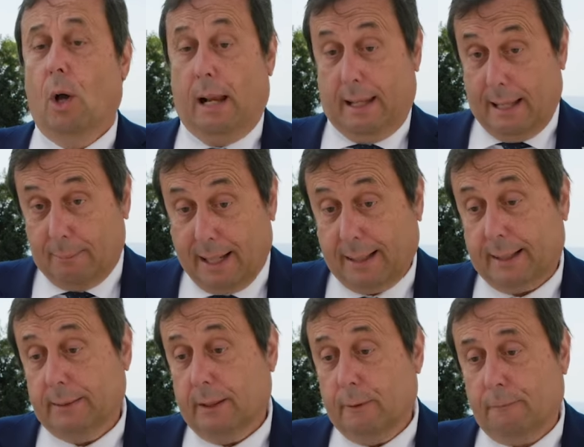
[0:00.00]
la
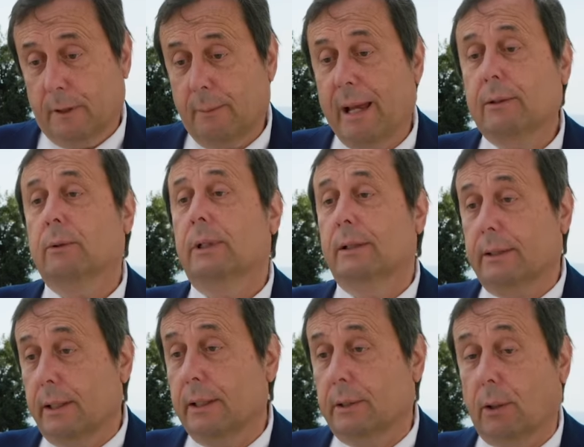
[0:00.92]
banca di riferimento del
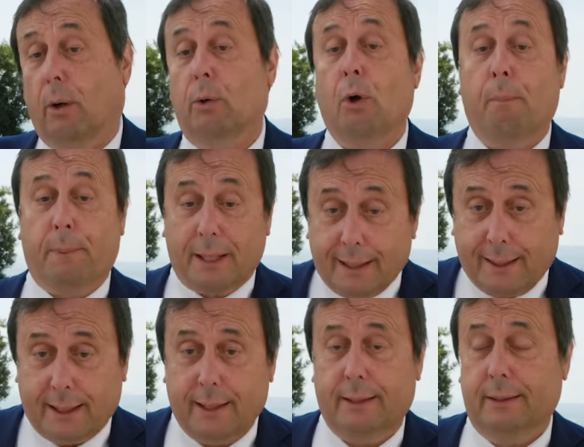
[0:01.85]
territorio
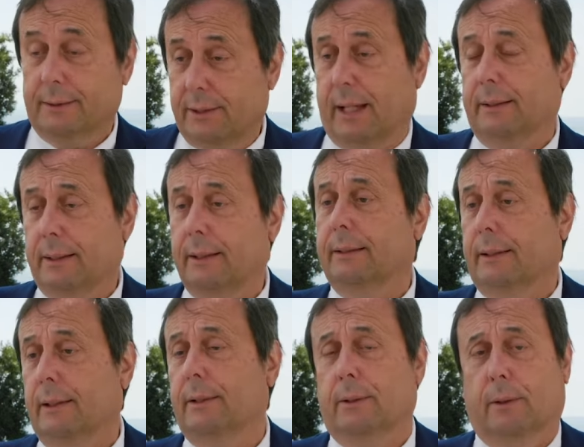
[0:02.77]
perché gente del
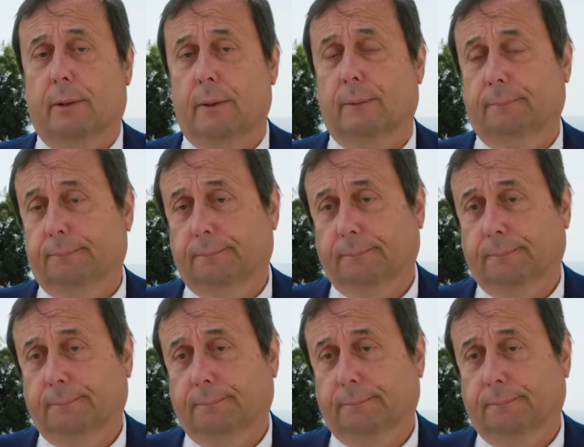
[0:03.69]
territorio.